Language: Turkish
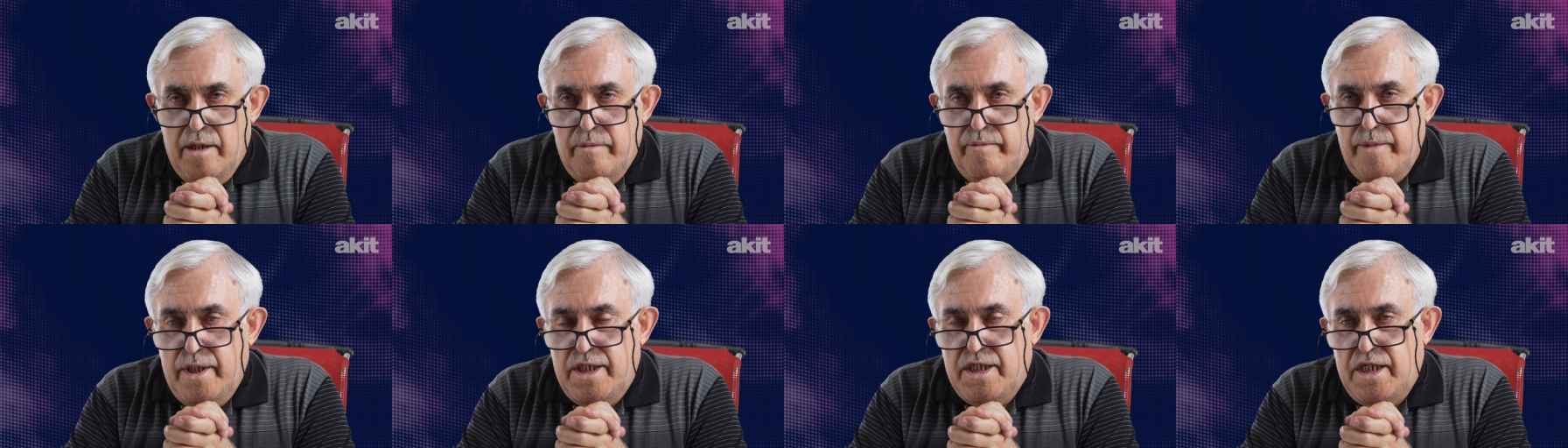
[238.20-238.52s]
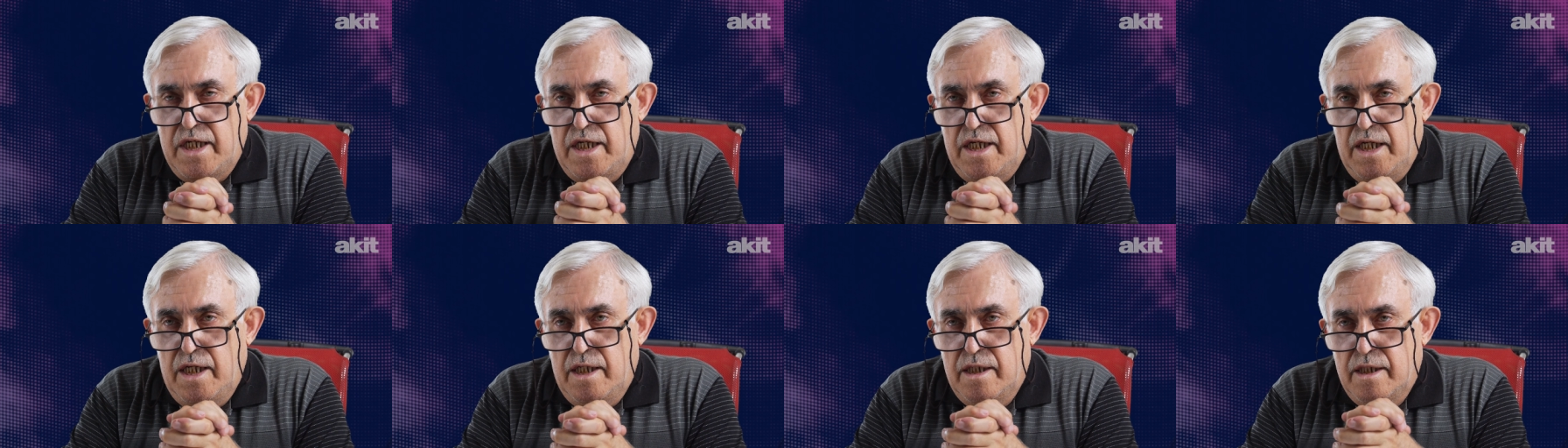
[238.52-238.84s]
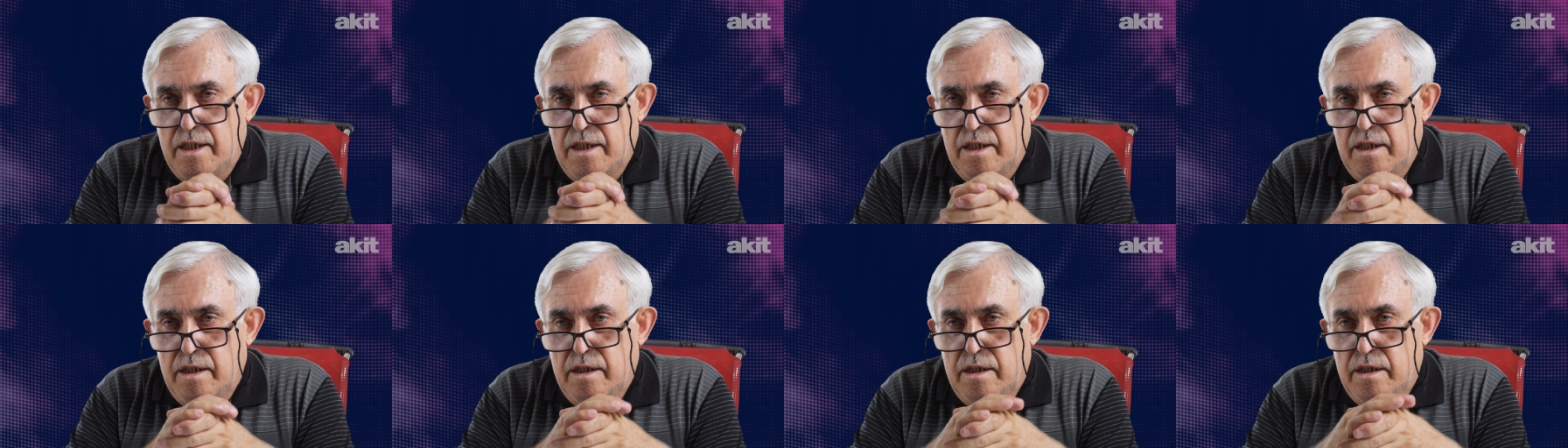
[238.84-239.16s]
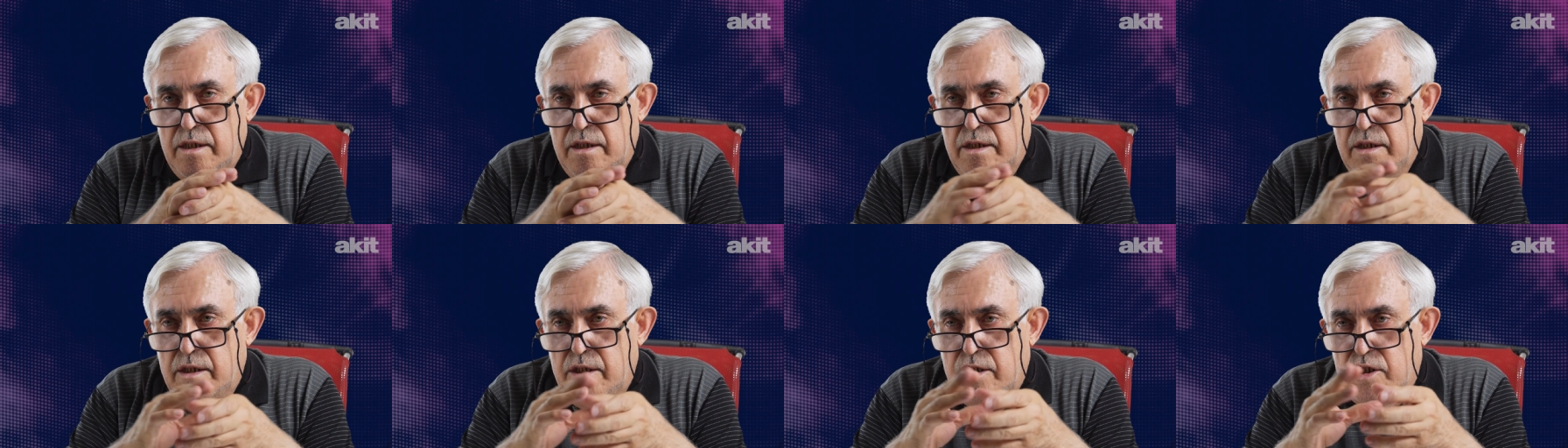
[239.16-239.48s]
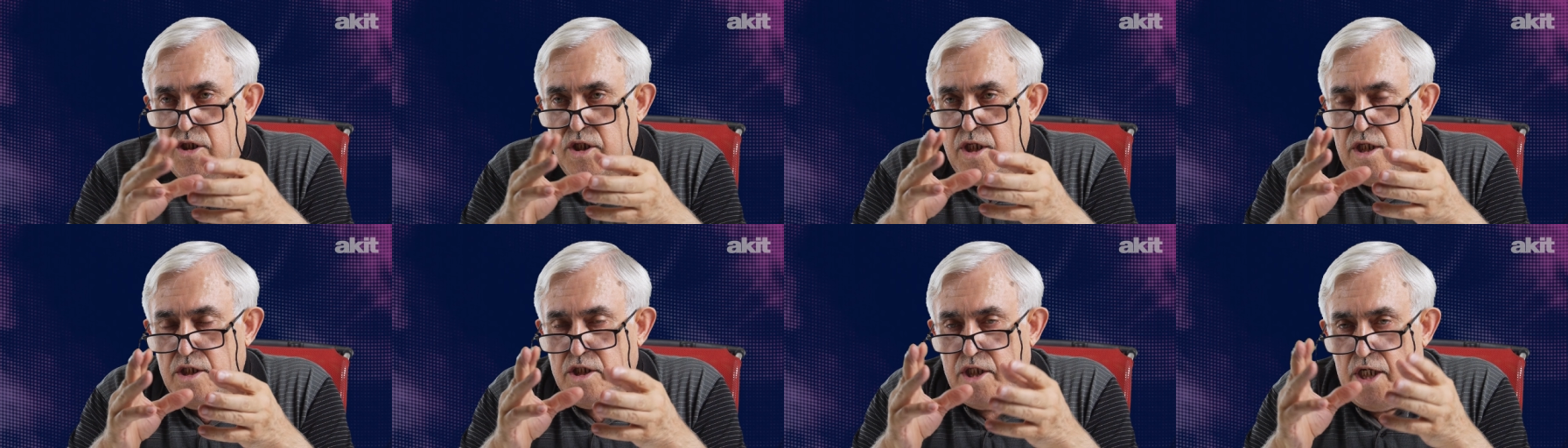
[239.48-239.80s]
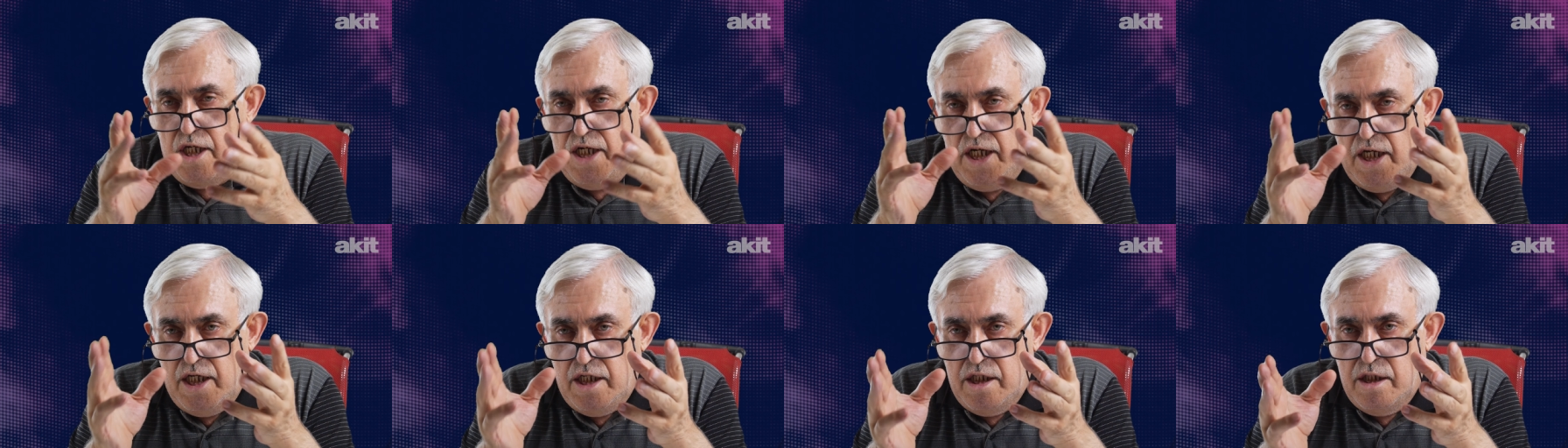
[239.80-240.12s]
mesela e, işte
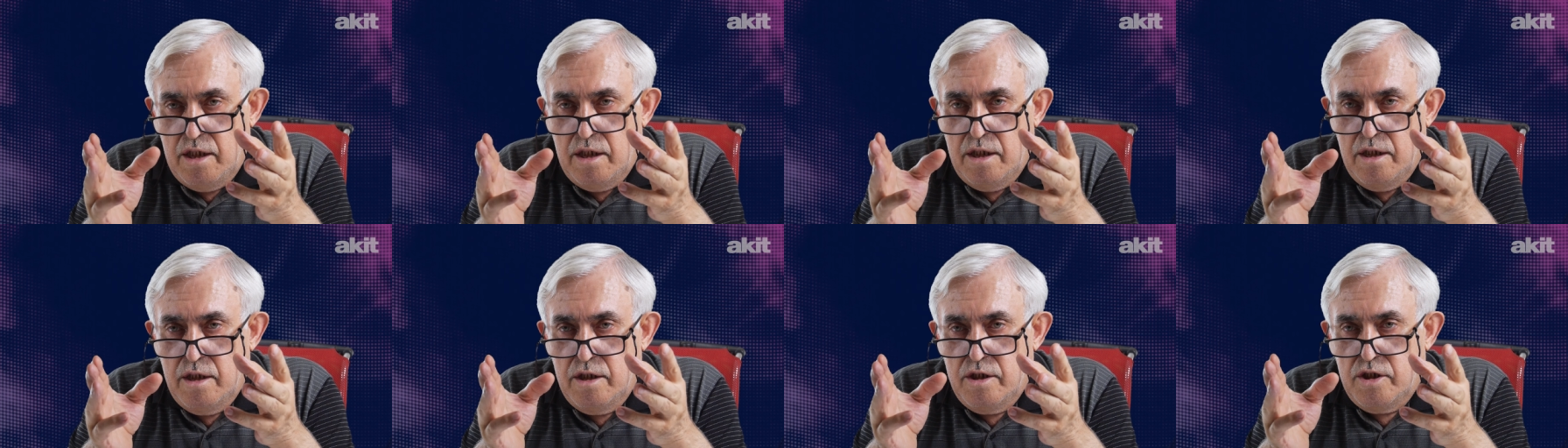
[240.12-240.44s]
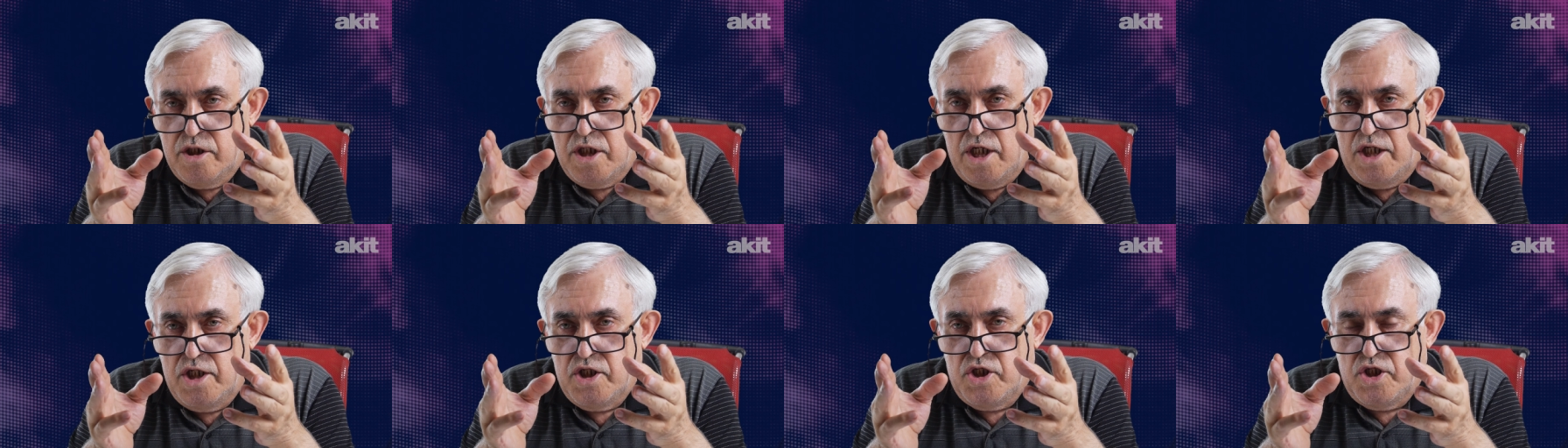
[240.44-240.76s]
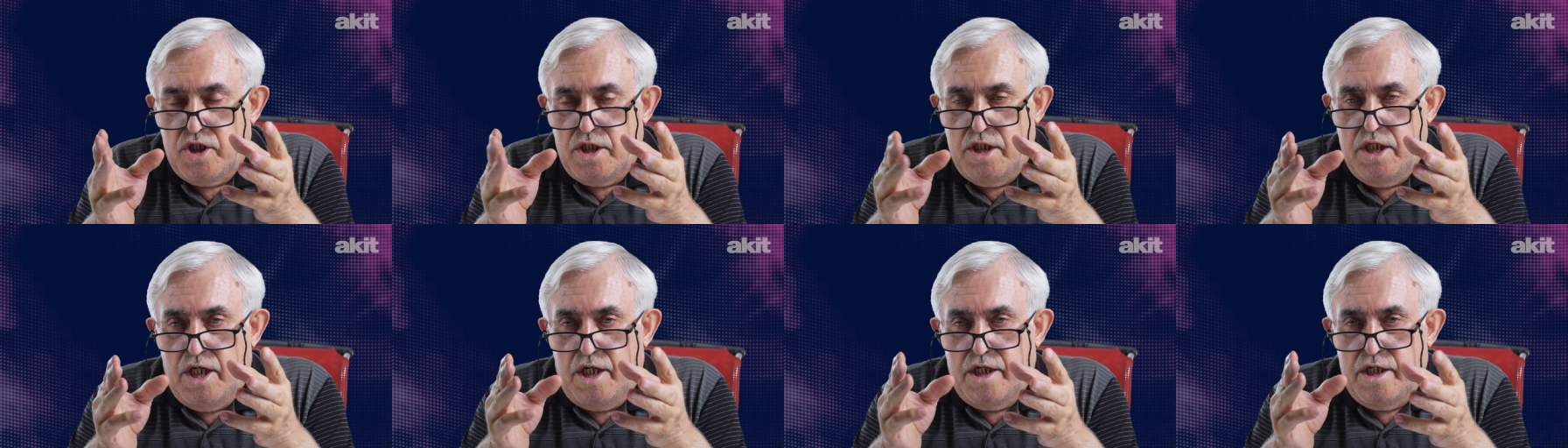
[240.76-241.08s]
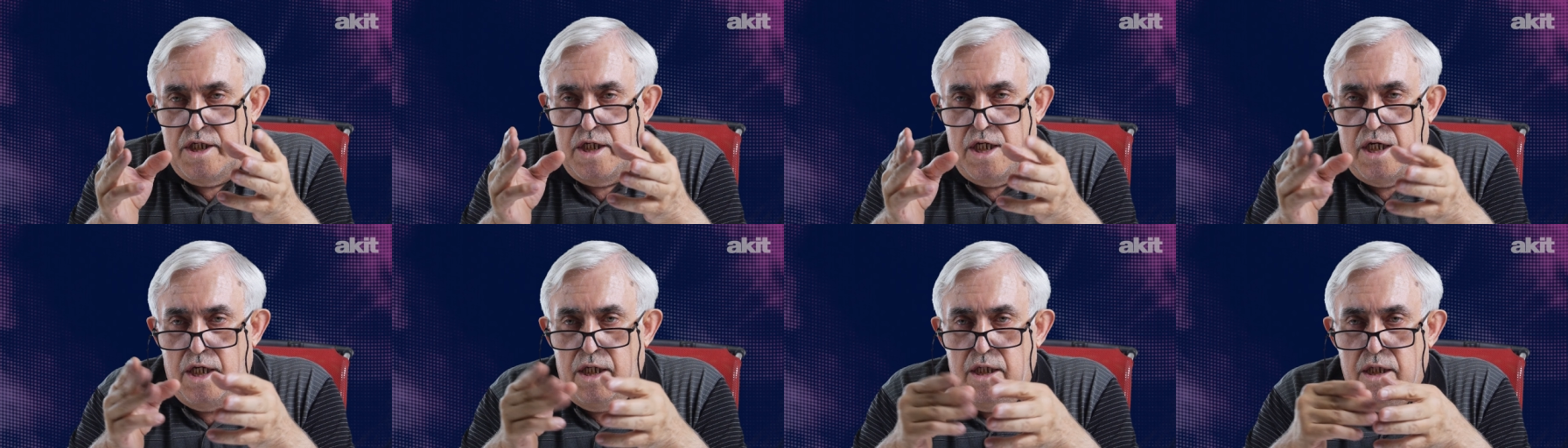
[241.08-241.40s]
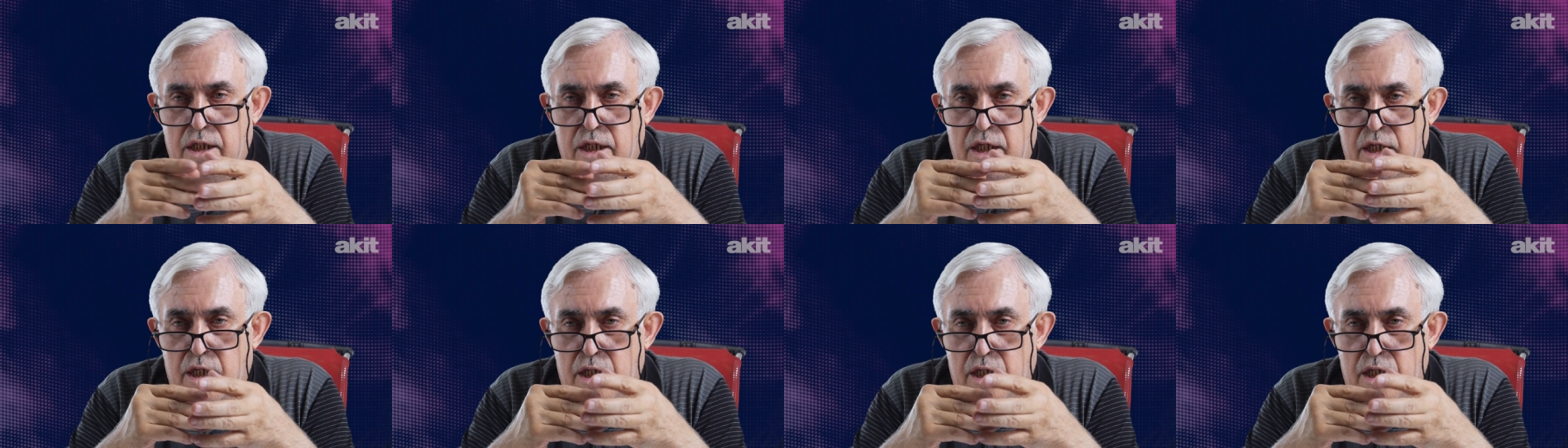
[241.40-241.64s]
sanayi çarşılarına,